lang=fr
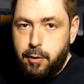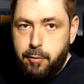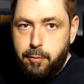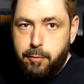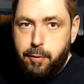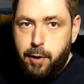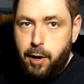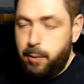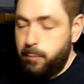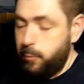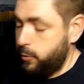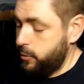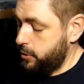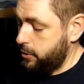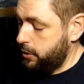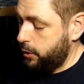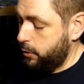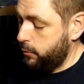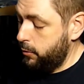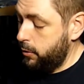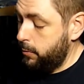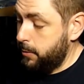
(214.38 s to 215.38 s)
faire mon
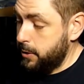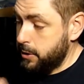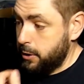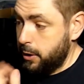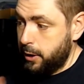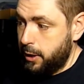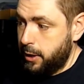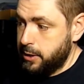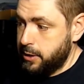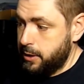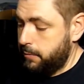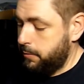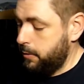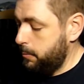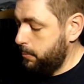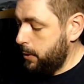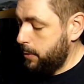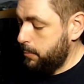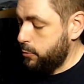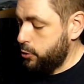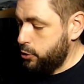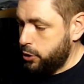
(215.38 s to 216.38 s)
circuit parce que quand ça fait
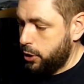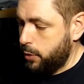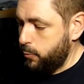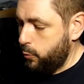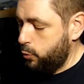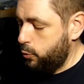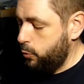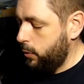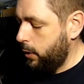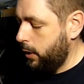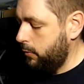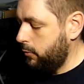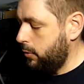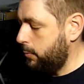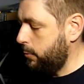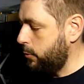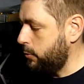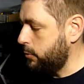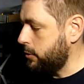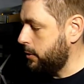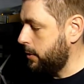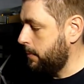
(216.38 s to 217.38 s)
bip, je sais que mon courant va
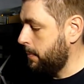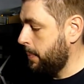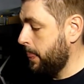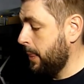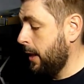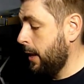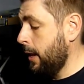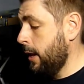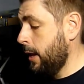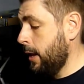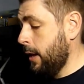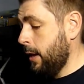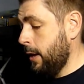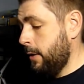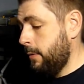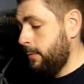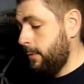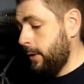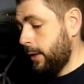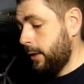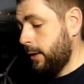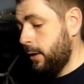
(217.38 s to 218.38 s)
passer.
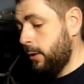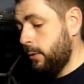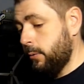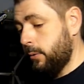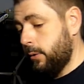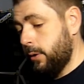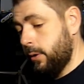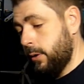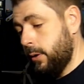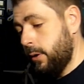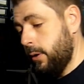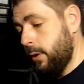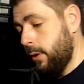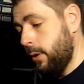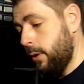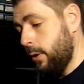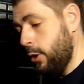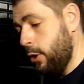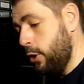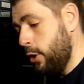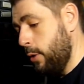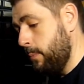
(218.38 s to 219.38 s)
Fait que donc, euh,
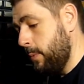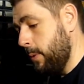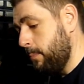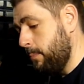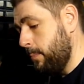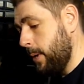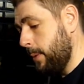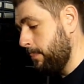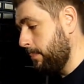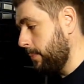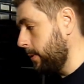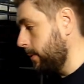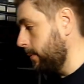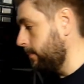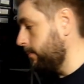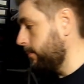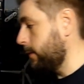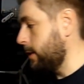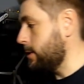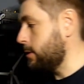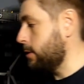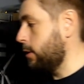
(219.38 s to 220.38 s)
le bip bip,
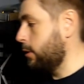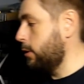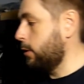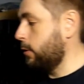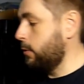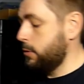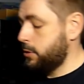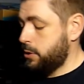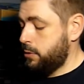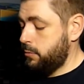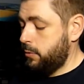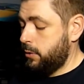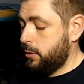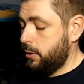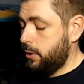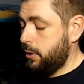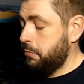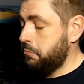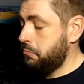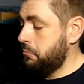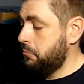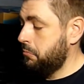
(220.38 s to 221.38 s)
testeur de
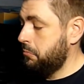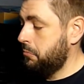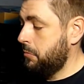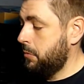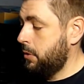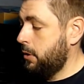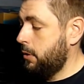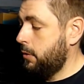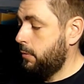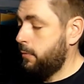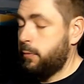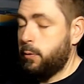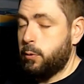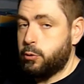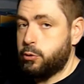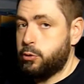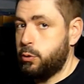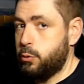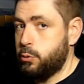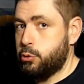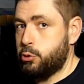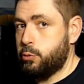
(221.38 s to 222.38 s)
continuité,
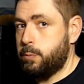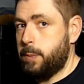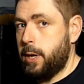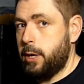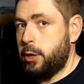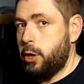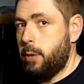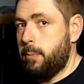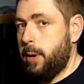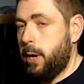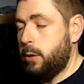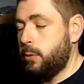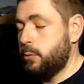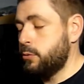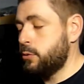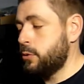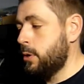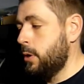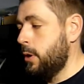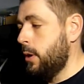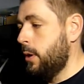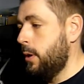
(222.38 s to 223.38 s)
fonction super de
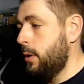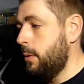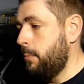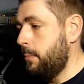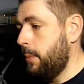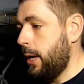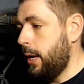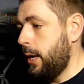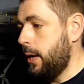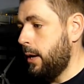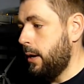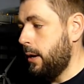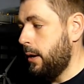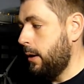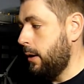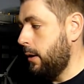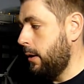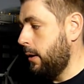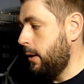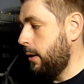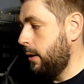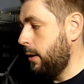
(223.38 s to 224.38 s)
base, mais
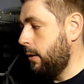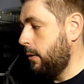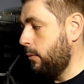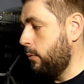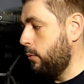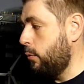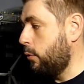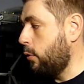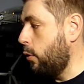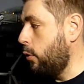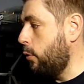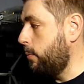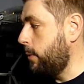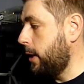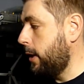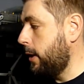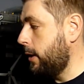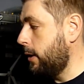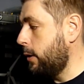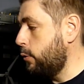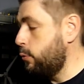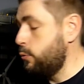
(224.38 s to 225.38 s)
euh, ô
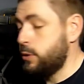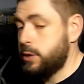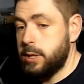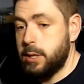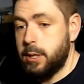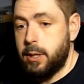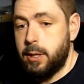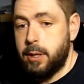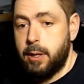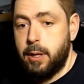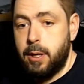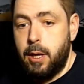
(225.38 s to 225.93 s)
combien utile.